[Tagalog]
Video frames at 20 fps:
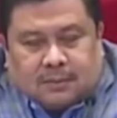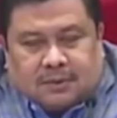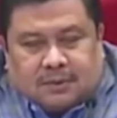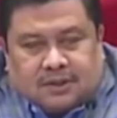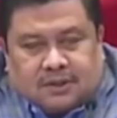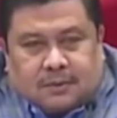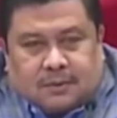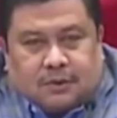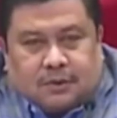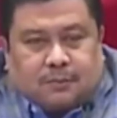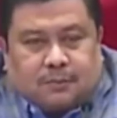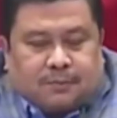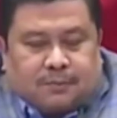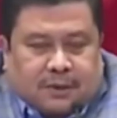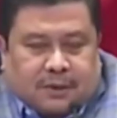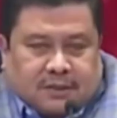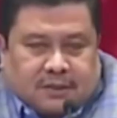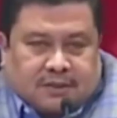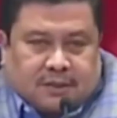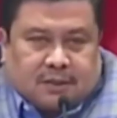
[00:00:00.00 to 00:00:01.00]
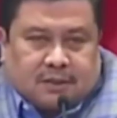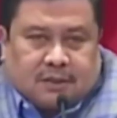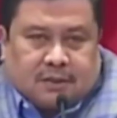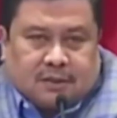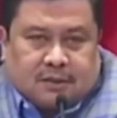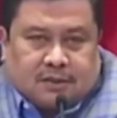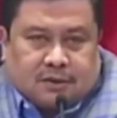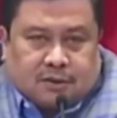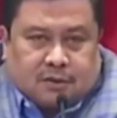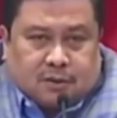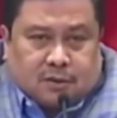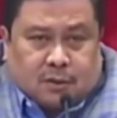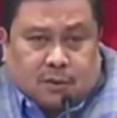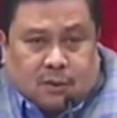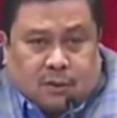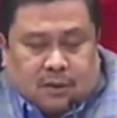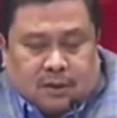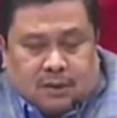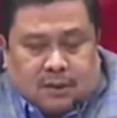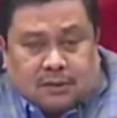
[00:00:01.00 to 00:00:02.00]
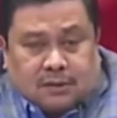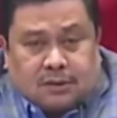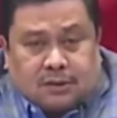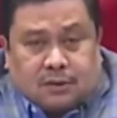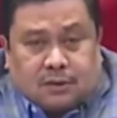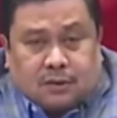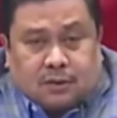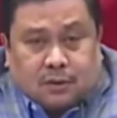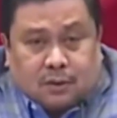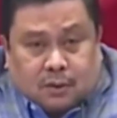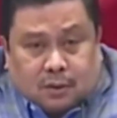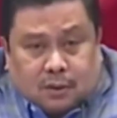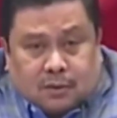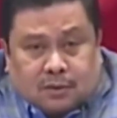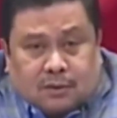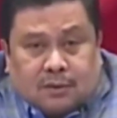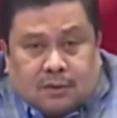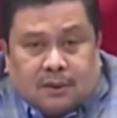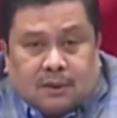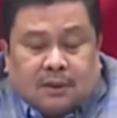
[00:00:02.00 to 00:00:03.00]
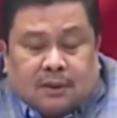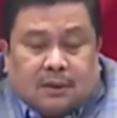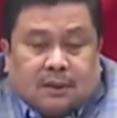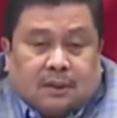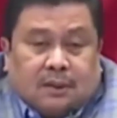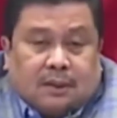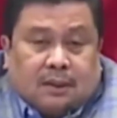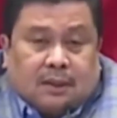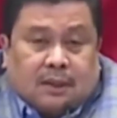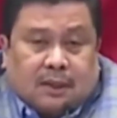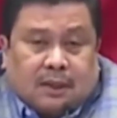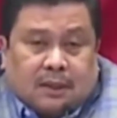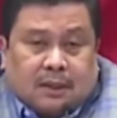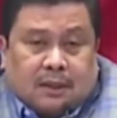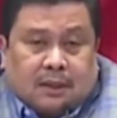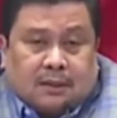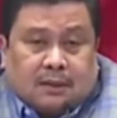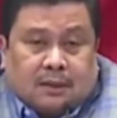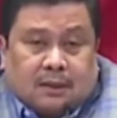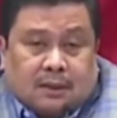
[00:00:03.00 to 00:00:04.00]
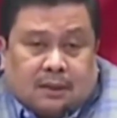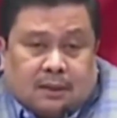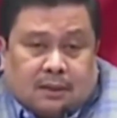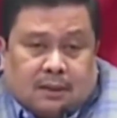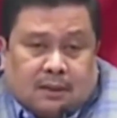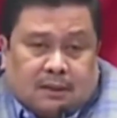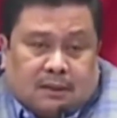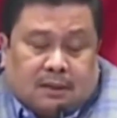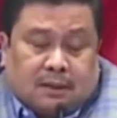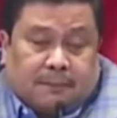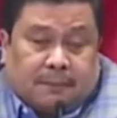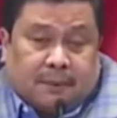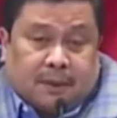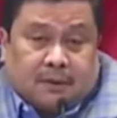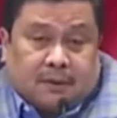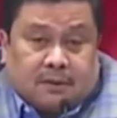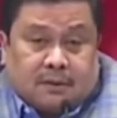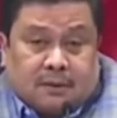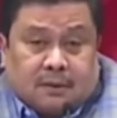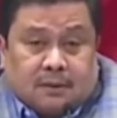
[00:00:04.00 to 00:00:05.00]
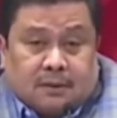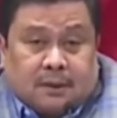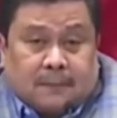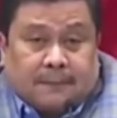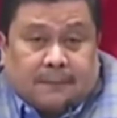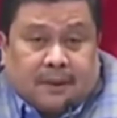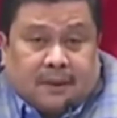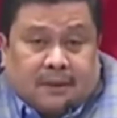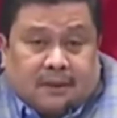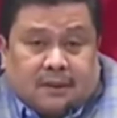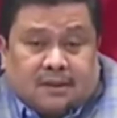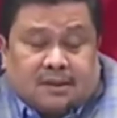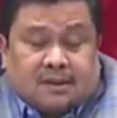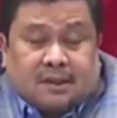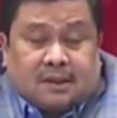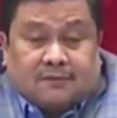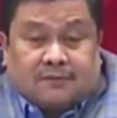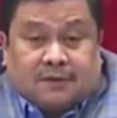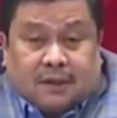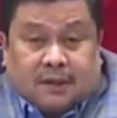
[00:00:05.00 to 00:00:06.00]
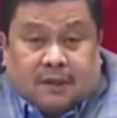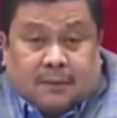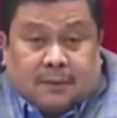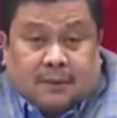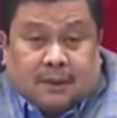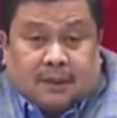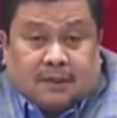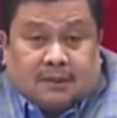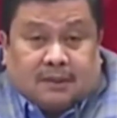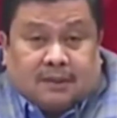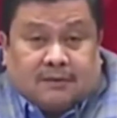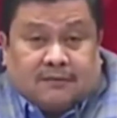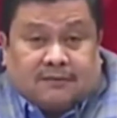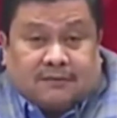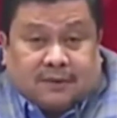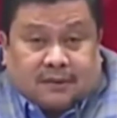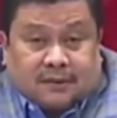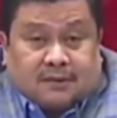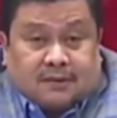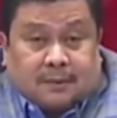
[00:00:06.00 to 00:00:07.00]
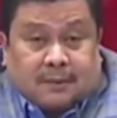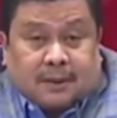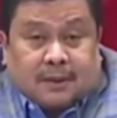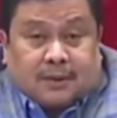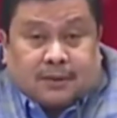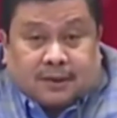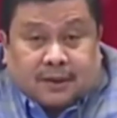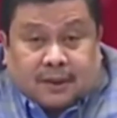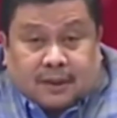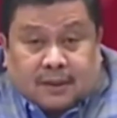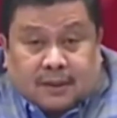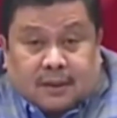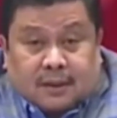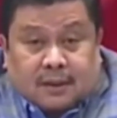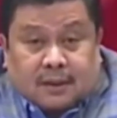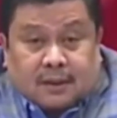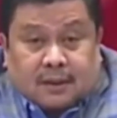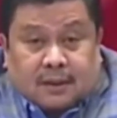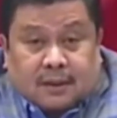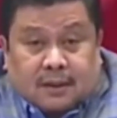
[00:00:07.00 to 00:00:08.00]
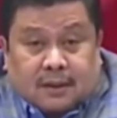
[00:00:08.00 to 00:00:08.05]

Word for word: ibig sabihin yung project is on is on hold uh depend depende sa availability ng funds, am I correct?